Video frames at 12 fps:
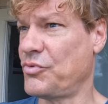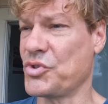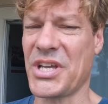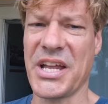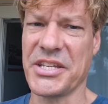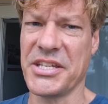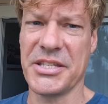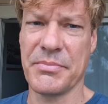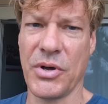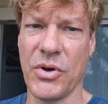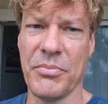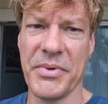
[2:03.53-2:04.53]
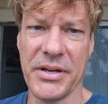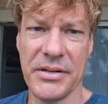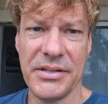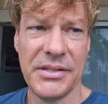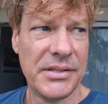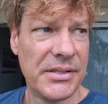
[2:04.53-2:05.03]
Wo ich eigentlich nichts brauche mehr.
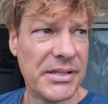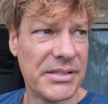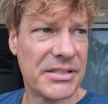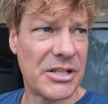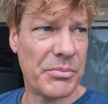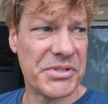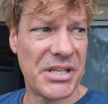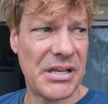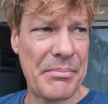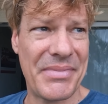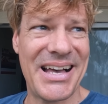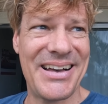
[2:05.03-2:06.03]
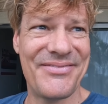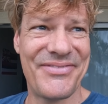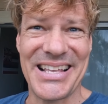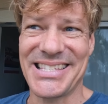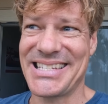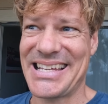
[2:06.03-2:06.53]
Ich glaube, ich habe
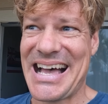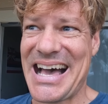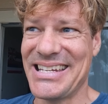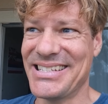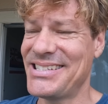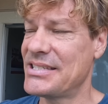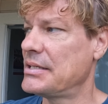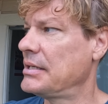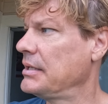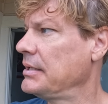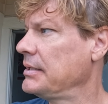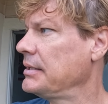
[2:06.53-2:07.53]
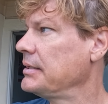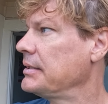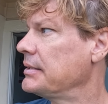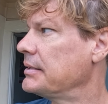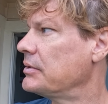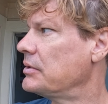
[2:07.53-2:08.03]
fast alles.
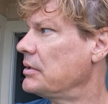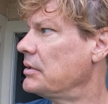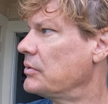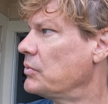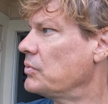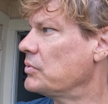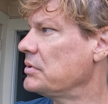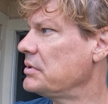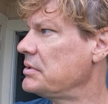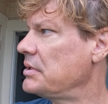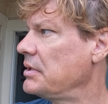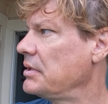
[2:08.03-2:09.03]
Und